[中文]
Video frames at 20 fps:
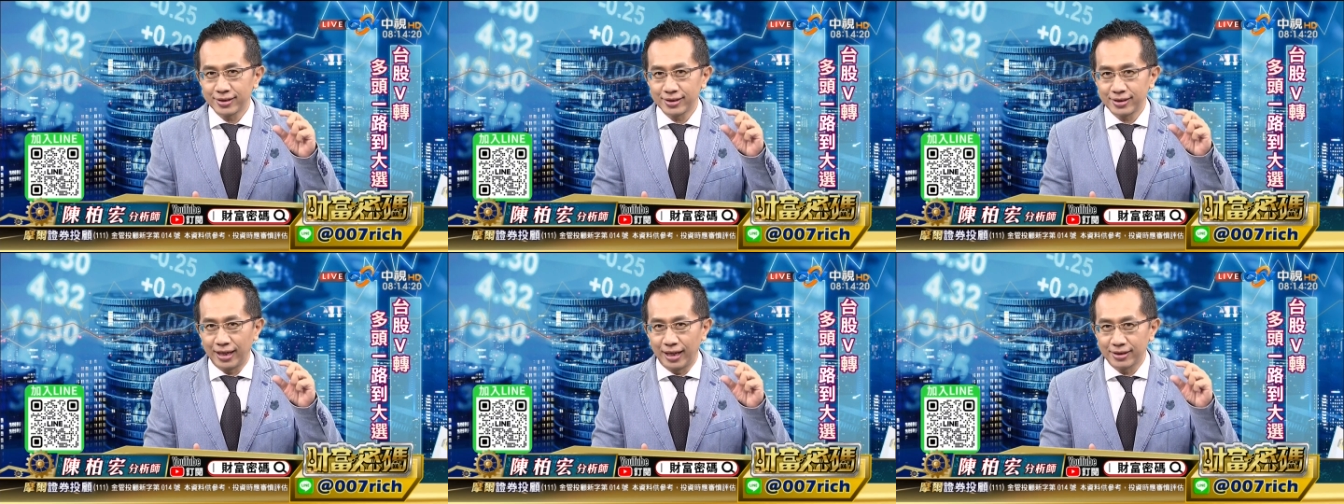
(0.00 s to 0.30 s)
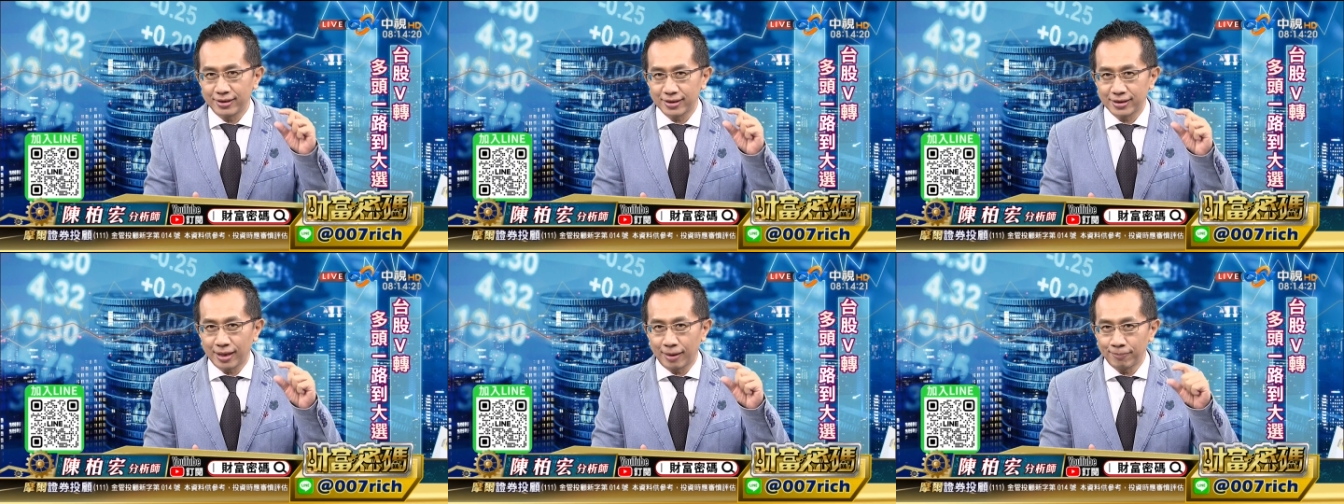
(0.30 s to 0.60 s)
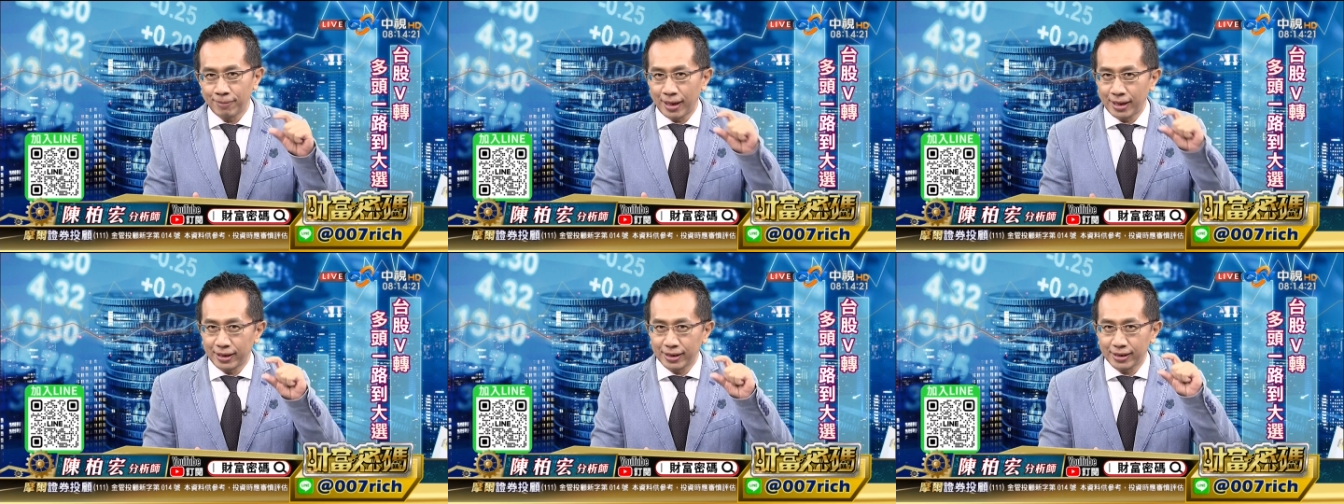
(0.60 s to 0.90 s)
跌十
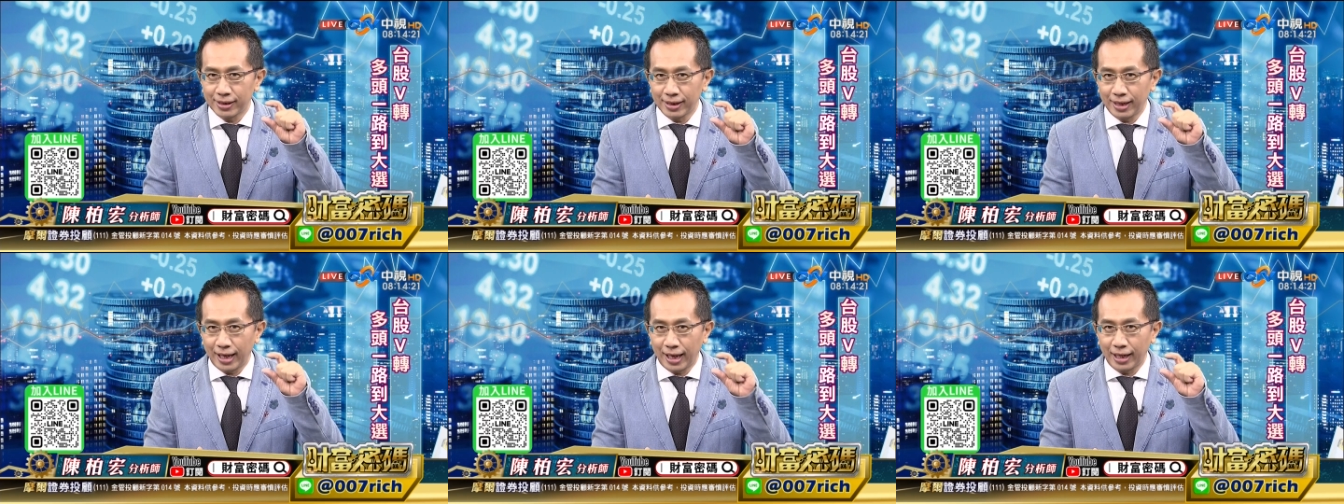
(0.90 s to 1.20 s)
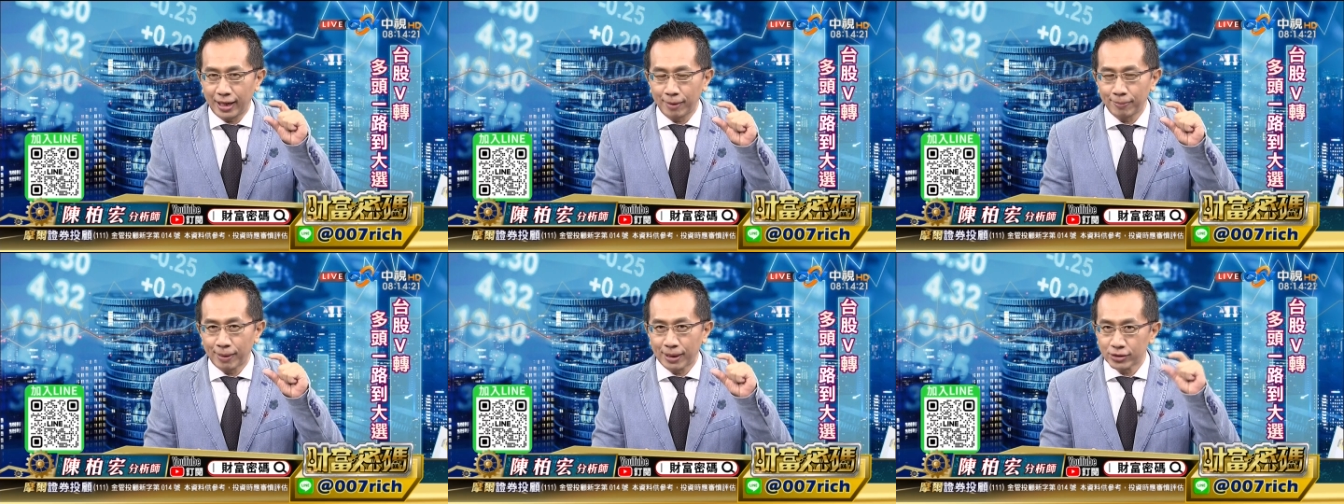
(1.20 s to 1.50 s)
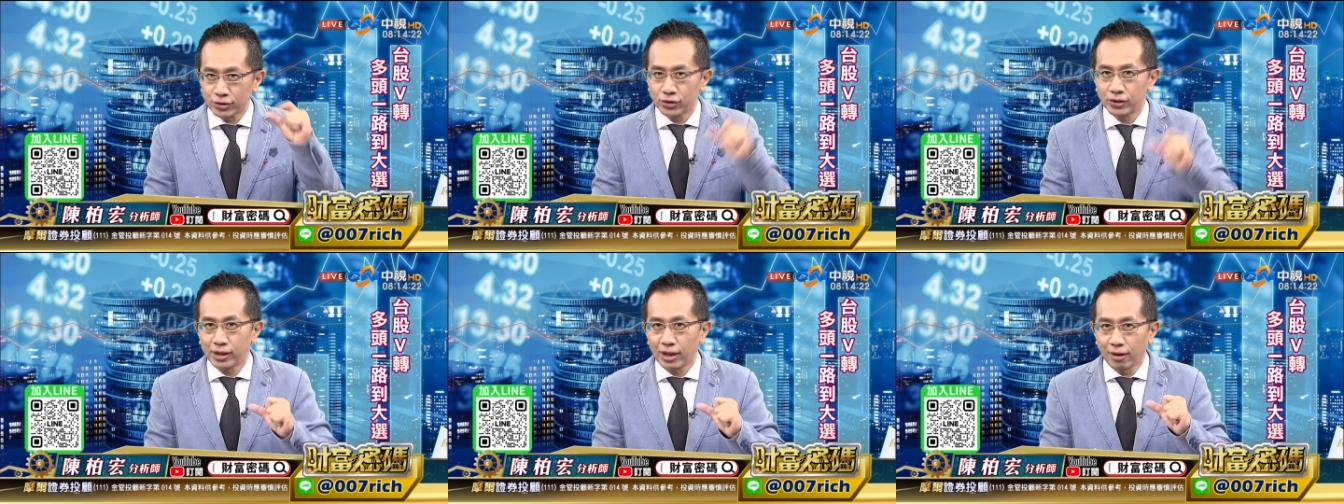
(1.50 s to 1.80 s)
三趴那根黑 K
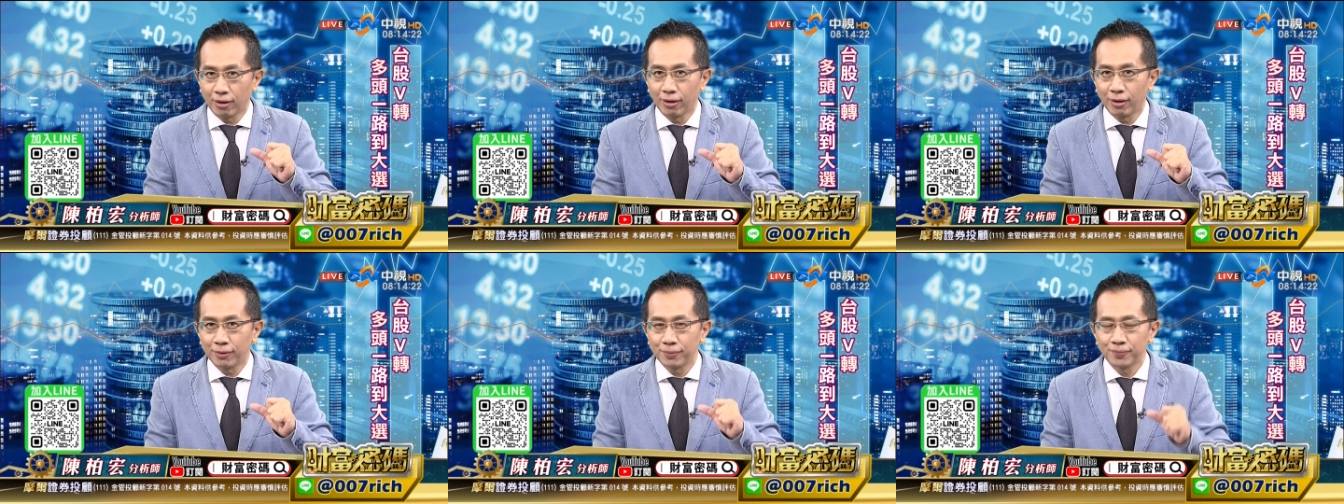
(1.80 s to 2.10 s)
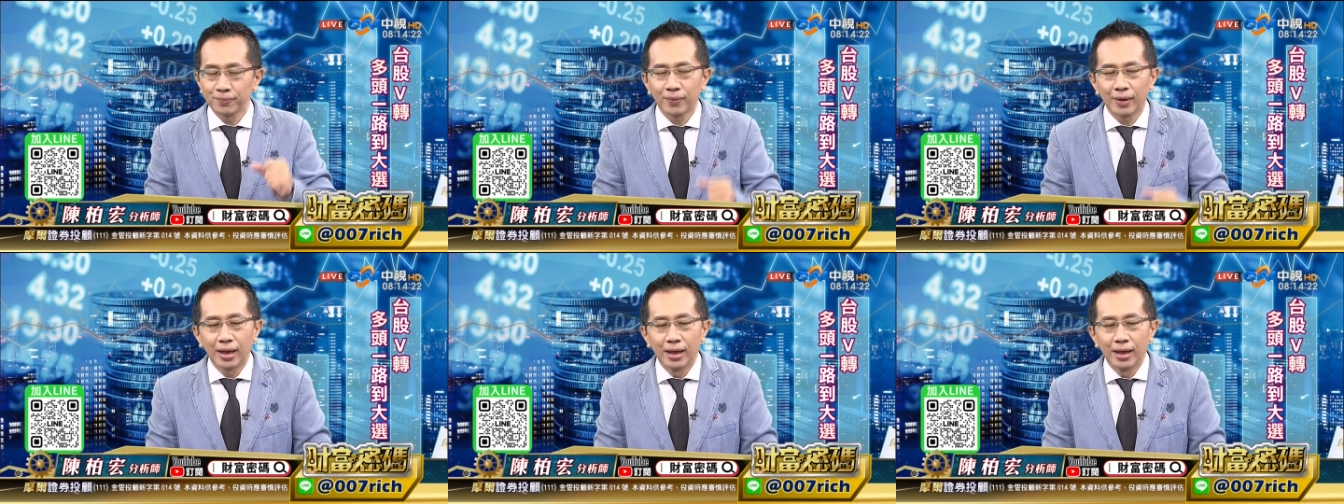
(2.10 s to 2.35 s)
棒吃掉喽。